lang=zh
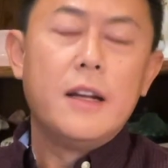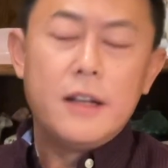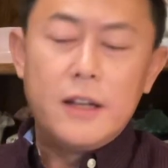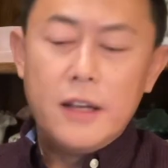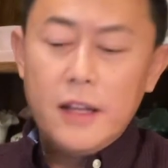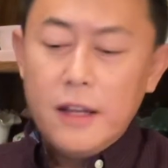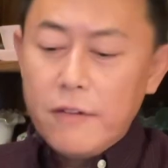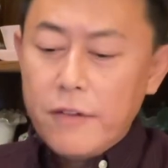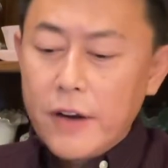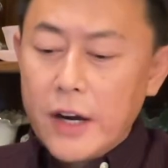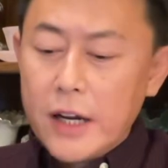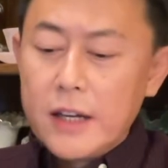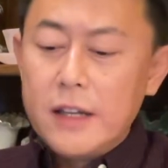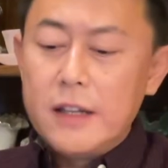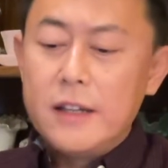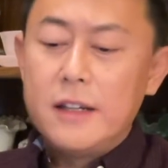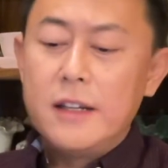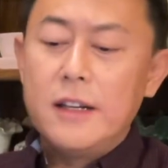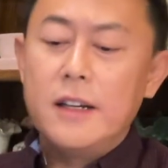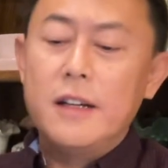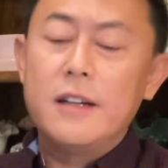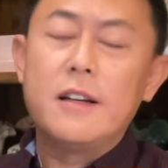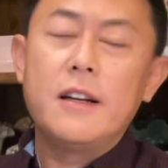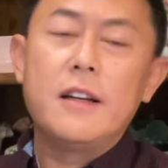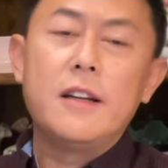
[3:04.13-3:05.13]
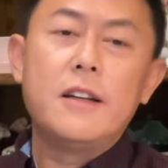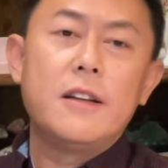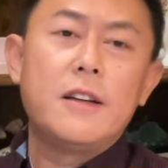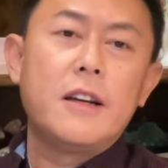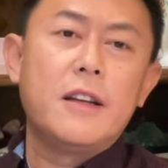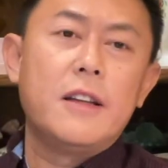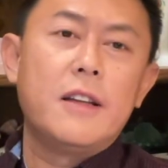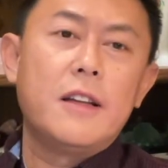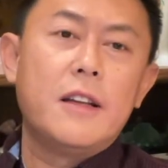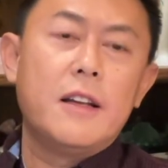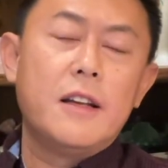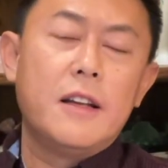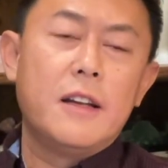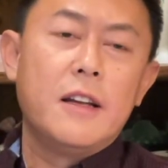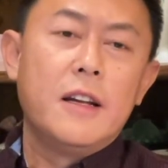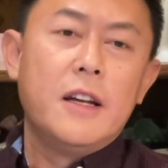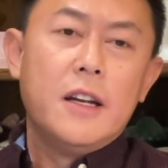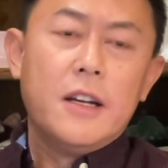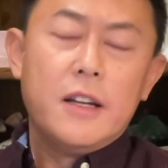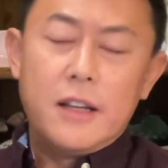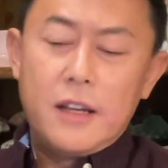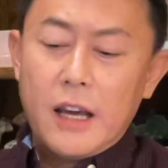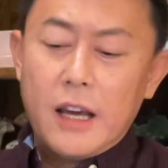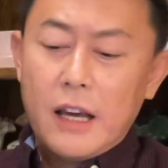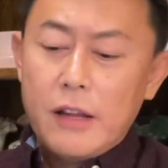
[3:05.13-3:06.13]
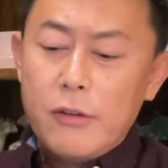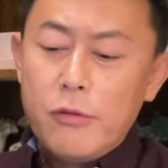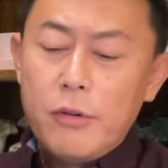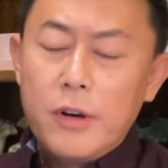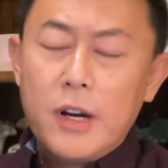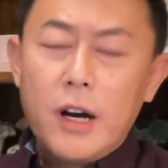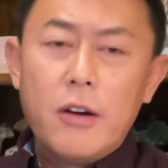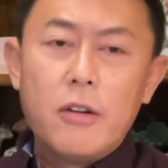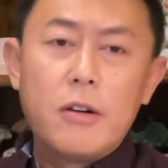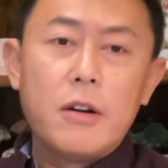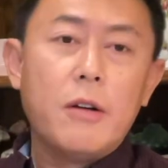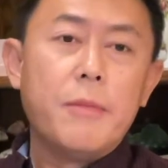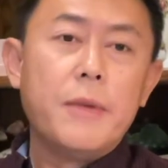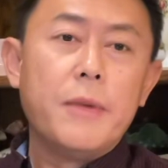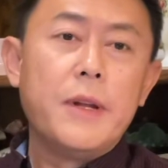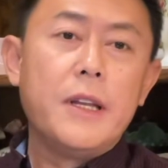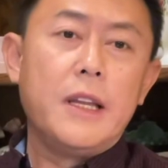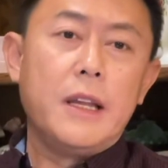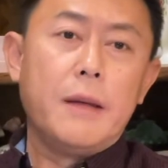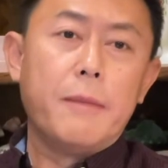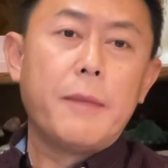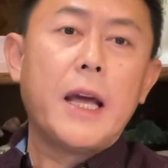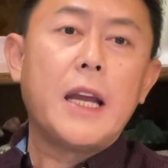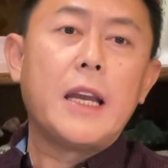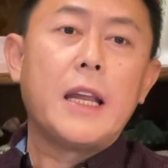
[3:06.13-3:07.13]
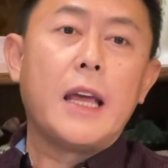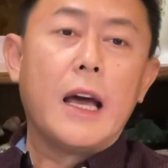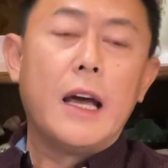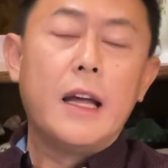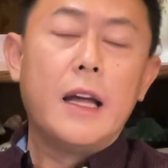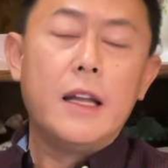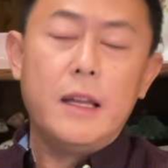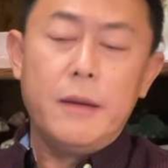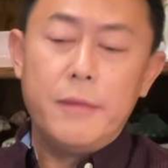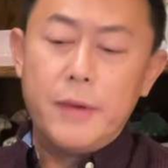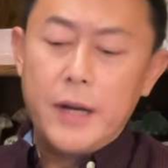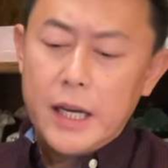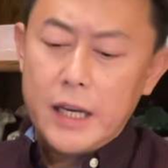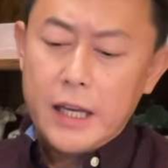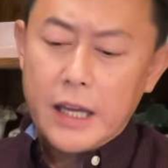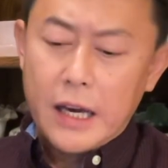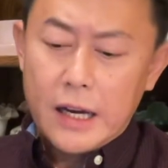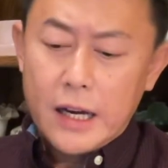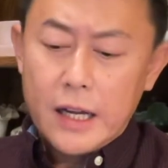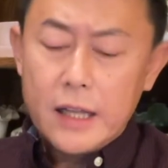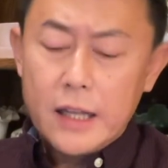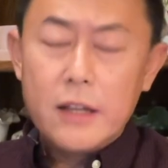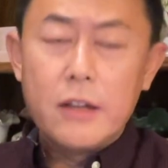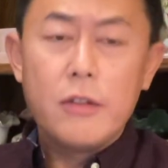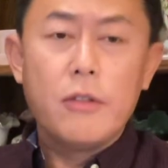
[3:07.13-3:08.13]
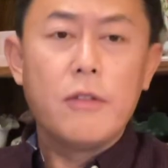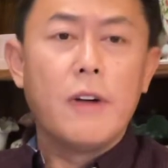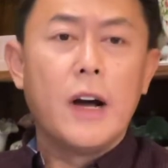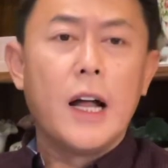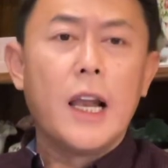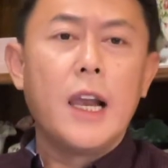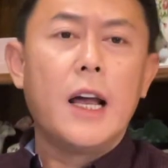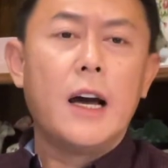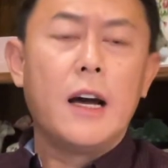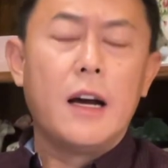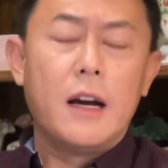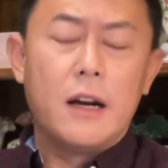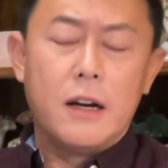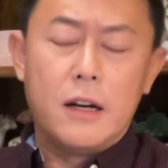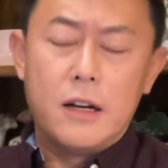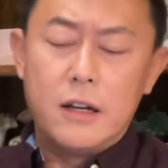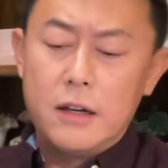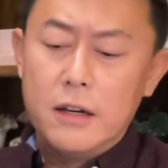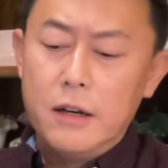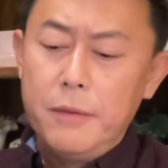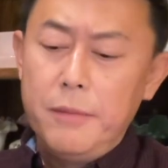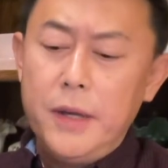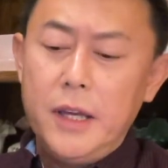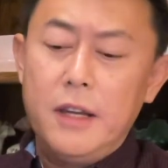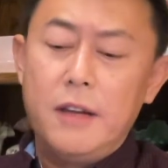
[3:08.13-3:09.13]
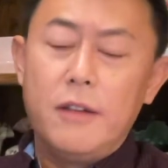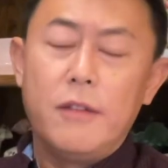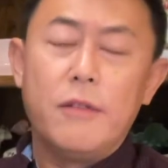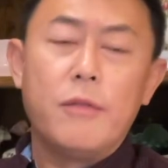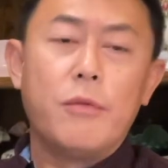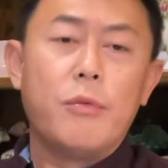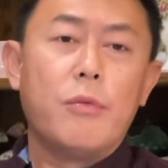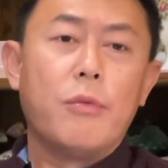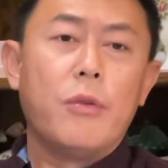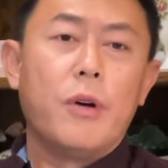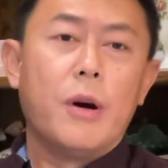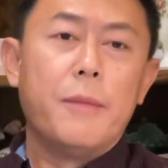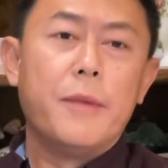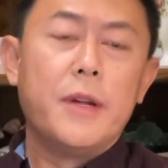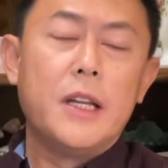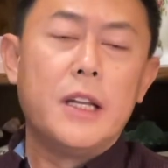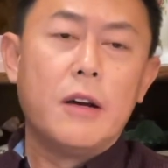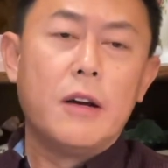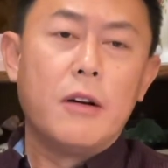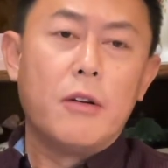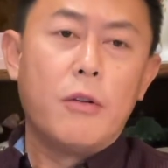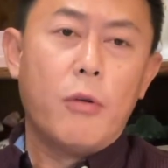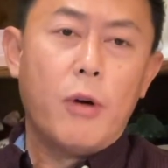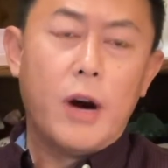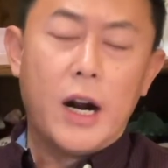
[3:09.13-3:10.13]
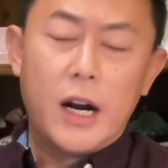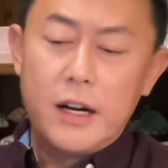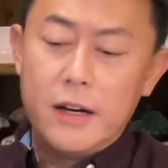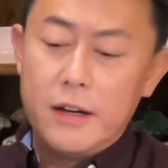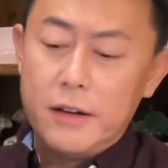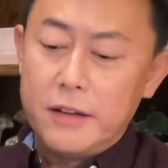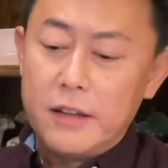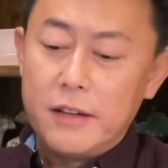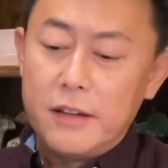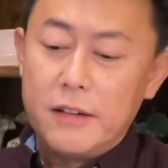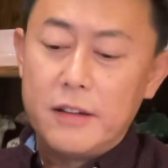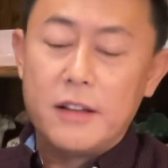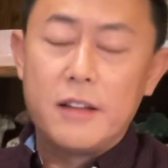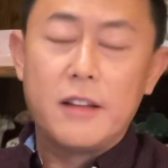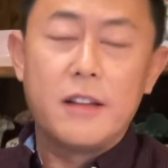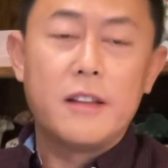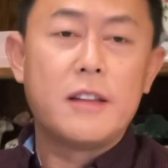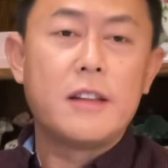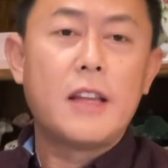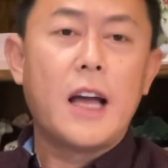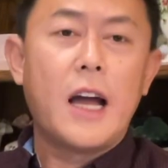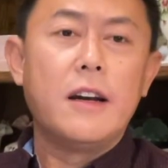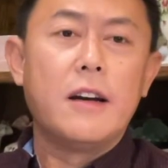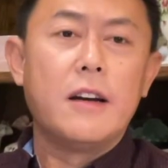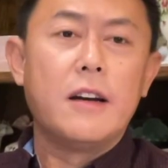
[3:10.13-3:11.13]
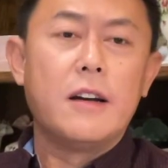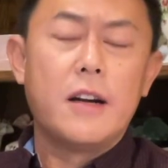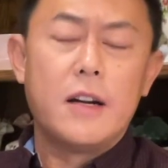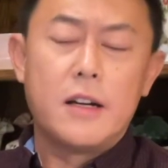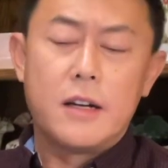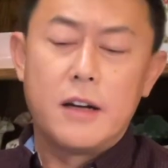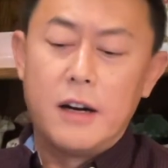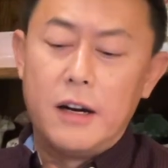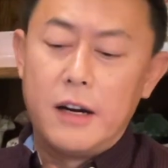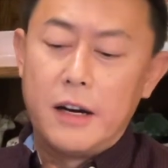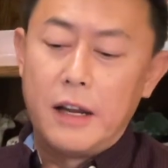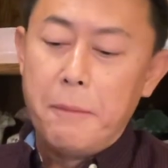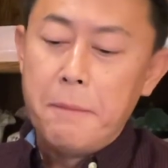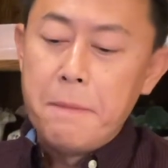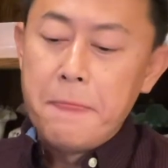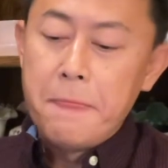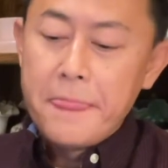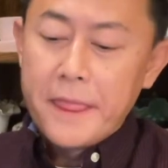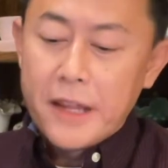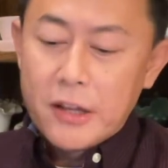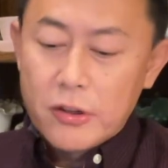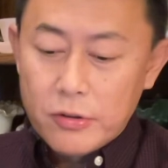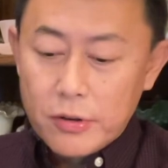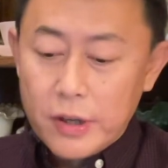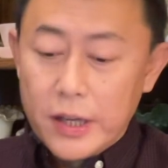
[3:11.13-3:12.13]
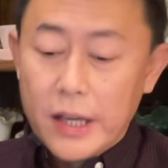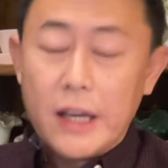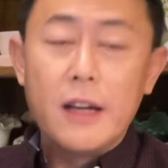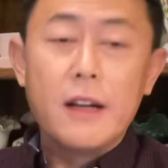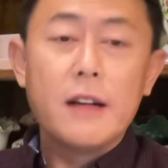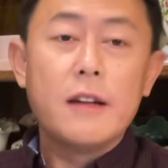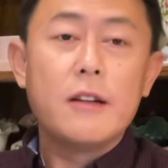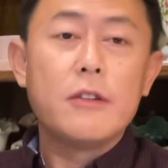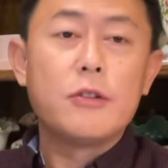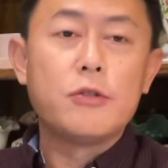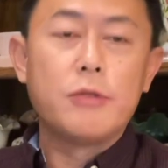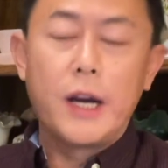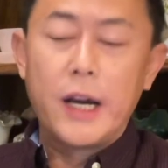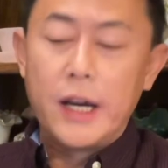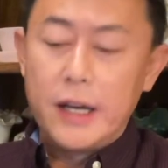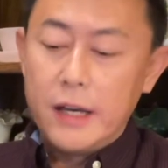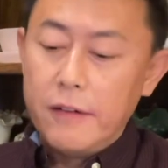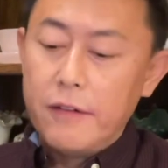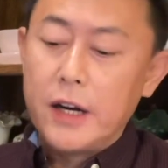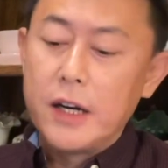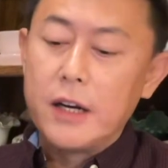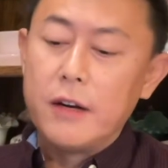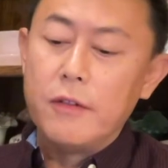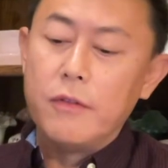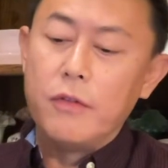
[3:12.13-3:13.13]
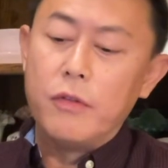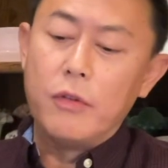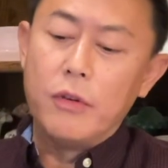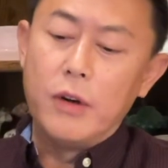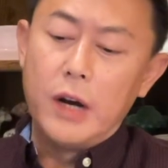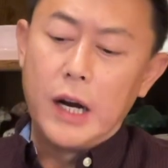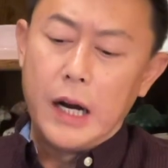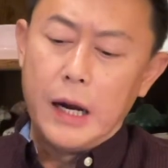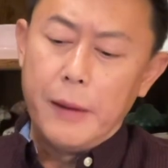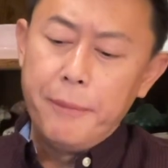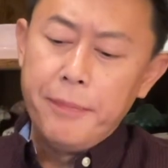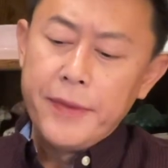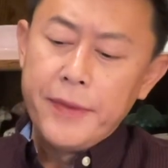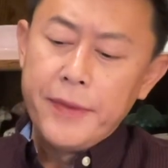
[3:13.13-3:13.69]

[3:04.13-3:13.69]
地方这这这这些舔菊高手们，你们来舔，你们给舔干净就完了啊，何必我们皇上担着这事儿呢？所以甩给地方政府啊，